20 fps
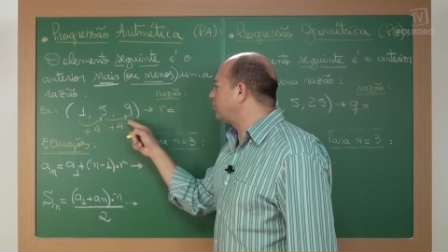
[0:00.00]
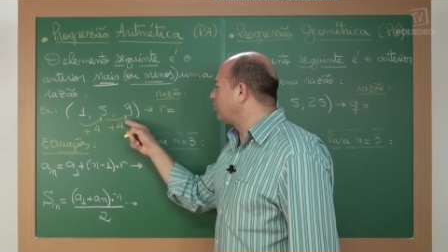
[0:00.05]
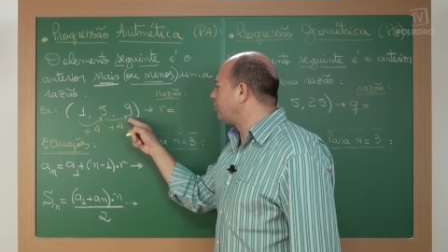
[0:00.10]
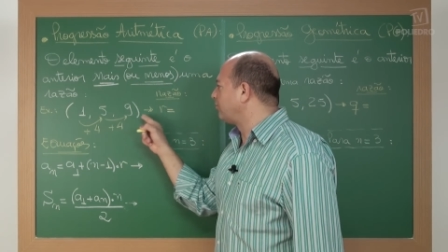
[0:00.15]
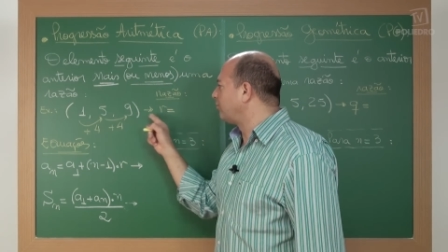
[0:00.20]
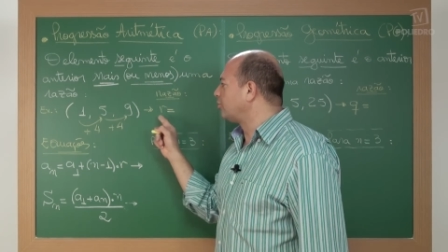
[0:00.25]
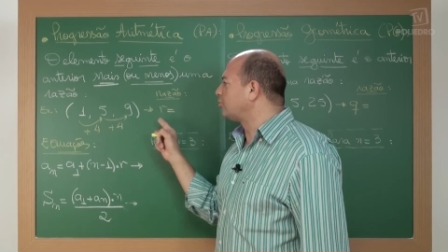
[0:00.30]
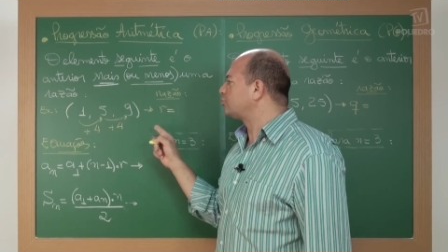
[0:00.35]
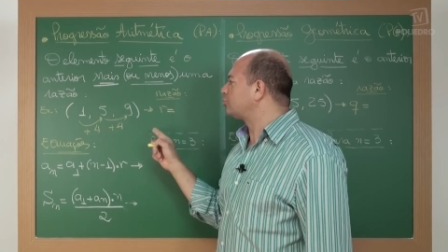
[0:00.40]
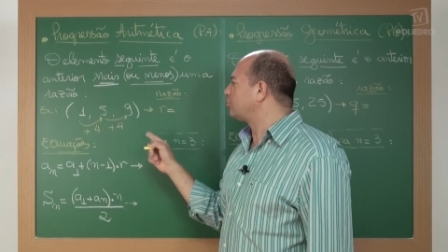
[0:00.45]
que eu
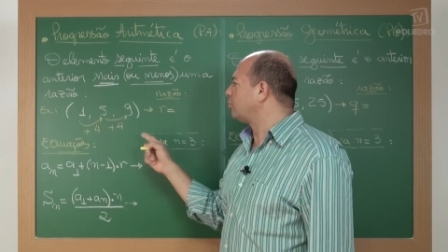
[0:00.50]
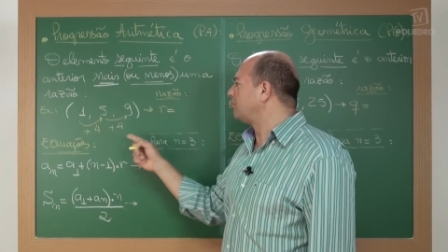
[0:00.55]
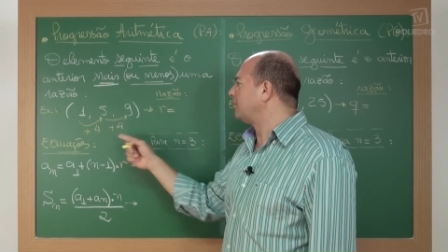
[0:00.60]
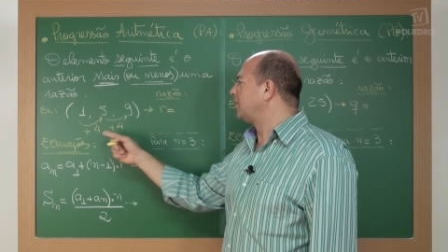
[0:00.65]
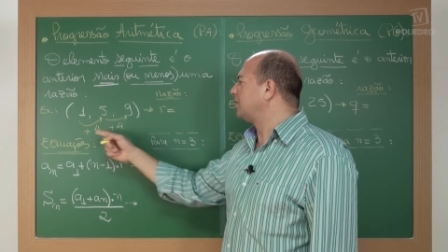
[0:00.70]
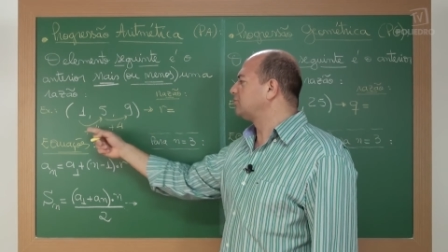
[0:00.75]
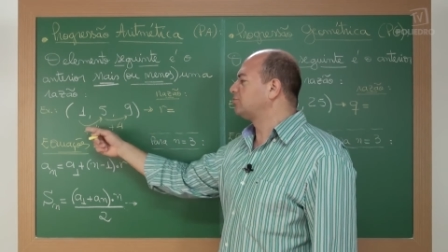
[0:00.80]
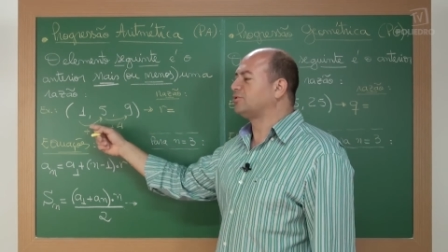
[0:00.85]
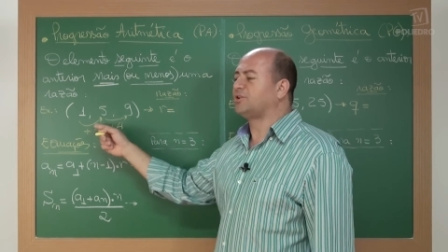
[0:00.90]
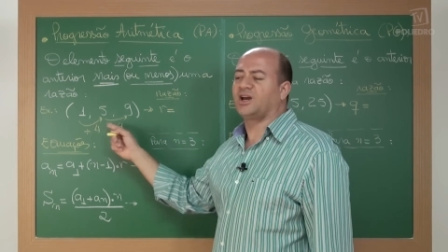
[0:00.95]
vou
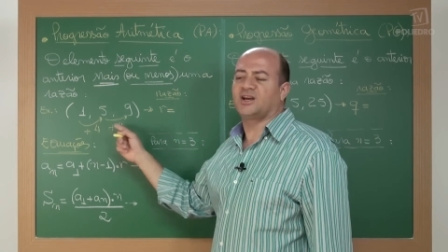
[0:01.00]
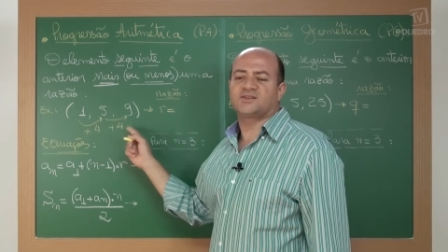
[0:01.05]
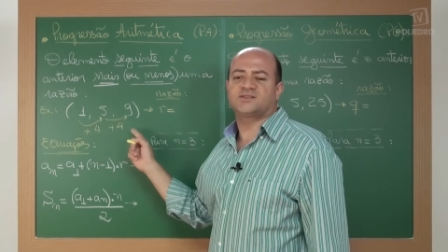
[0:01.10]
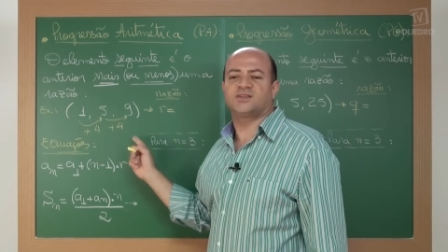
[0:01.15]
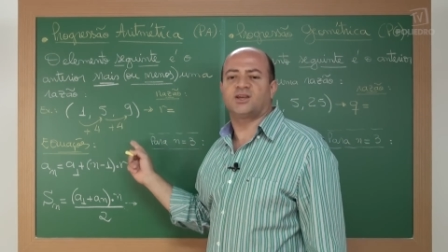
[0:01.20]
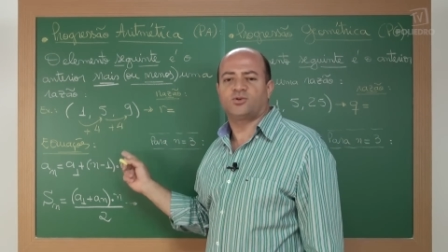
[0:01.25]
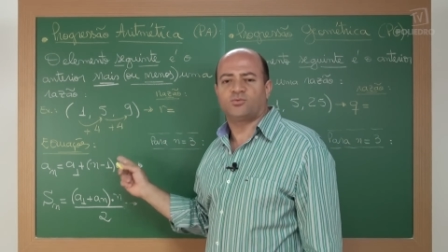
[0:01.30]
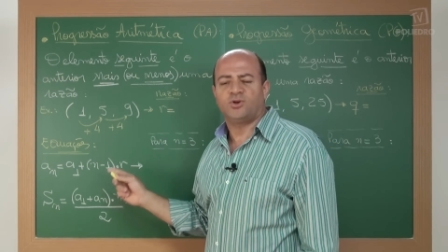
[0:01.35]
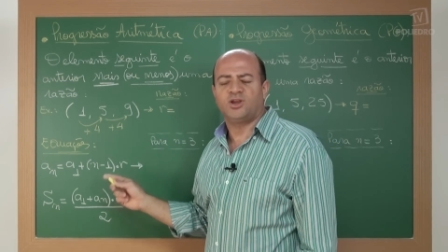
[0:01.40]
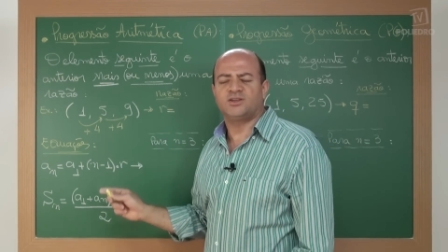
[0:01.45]
somando na
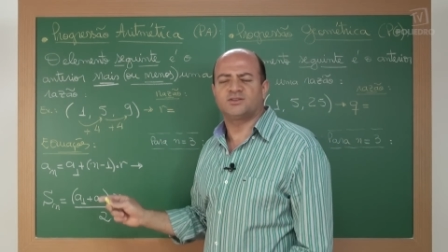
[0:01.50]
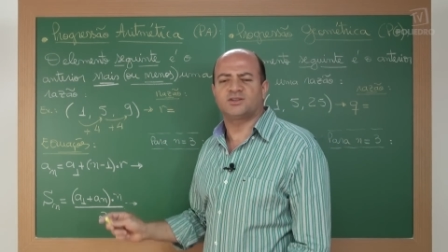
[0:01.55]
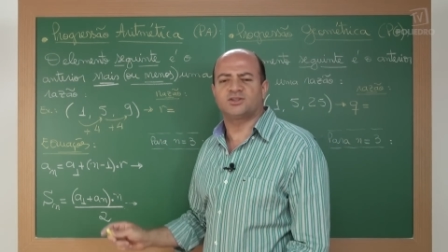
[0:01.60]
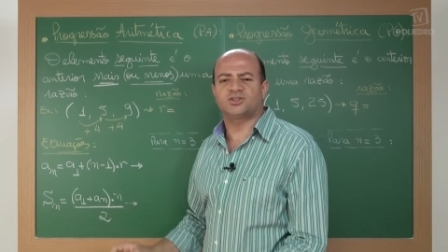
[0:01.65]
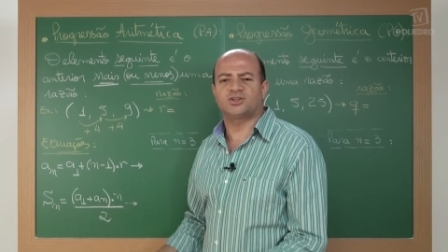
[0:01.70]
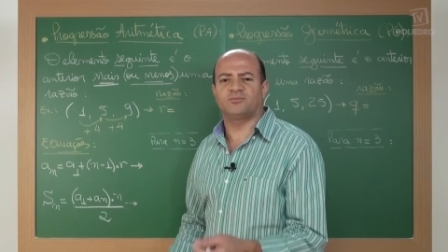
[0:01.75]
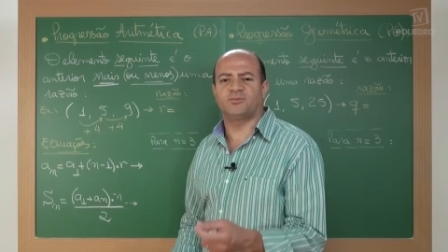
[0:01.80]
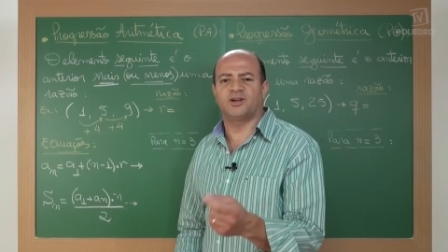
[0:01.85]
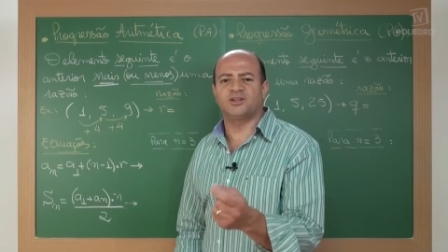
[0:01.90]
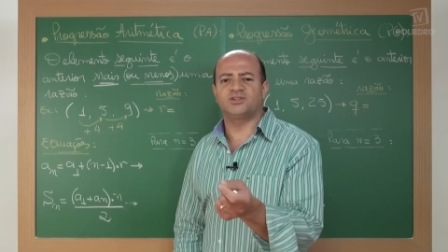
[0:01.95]
sequência é
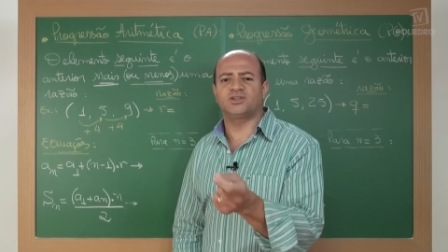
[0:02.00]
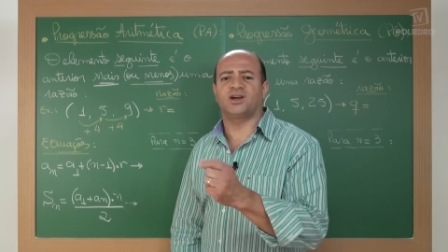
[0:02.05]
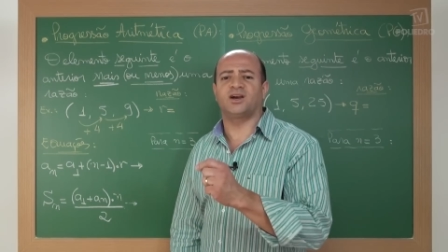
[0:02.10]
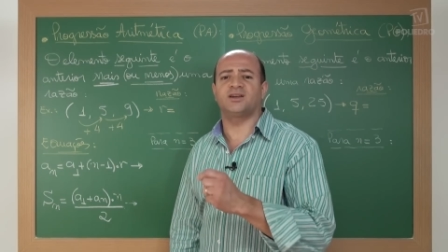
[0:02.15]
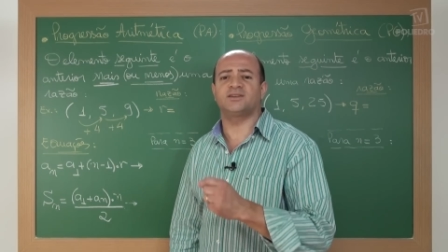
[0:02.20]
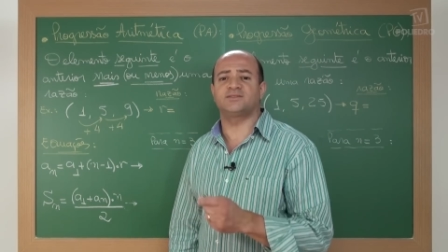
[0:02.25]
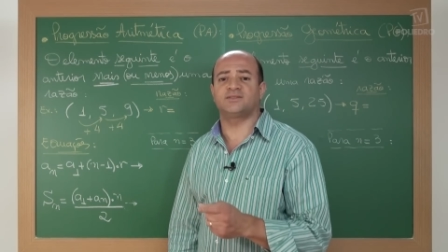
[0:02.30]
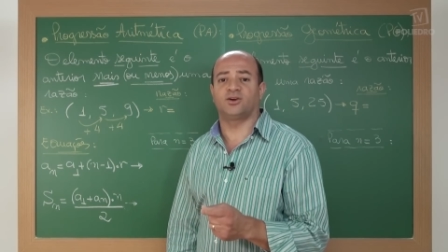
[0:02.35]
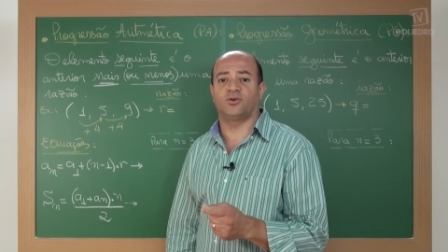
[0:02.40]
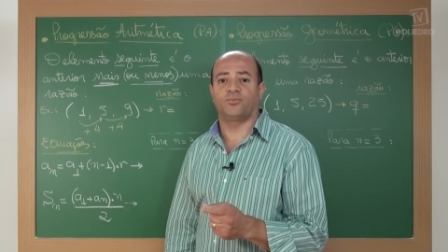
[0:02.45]
chamado de
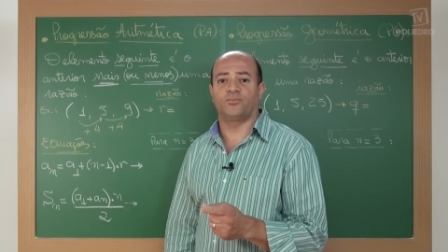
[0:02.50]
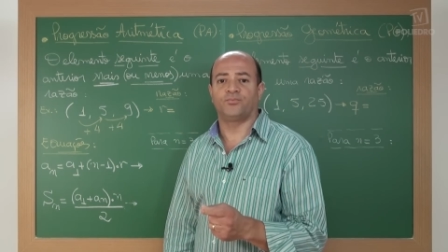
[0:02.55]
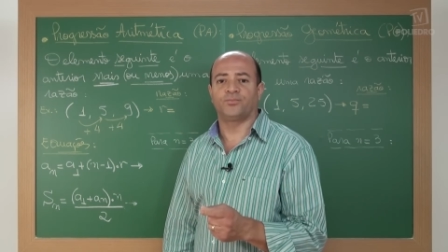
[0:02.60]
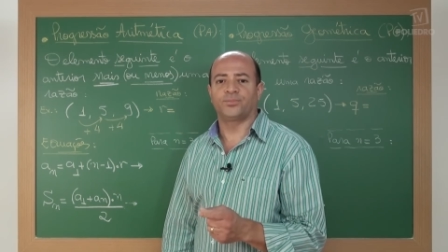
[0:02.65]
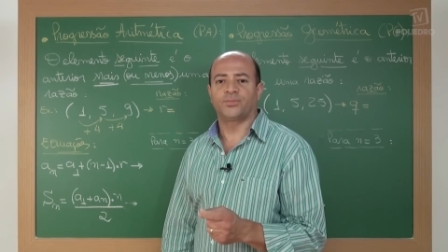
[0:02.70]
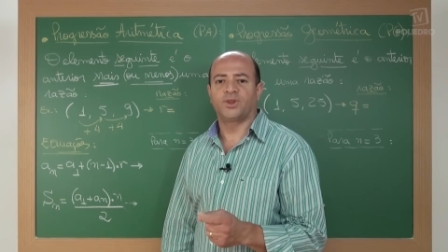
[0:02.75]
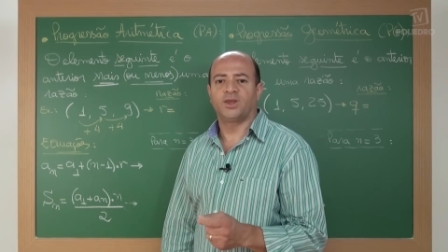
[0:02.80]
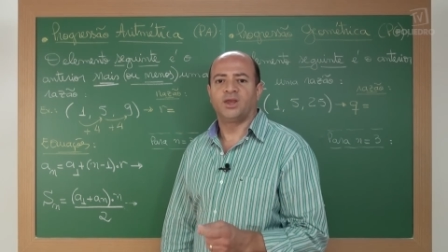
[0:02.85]
razão.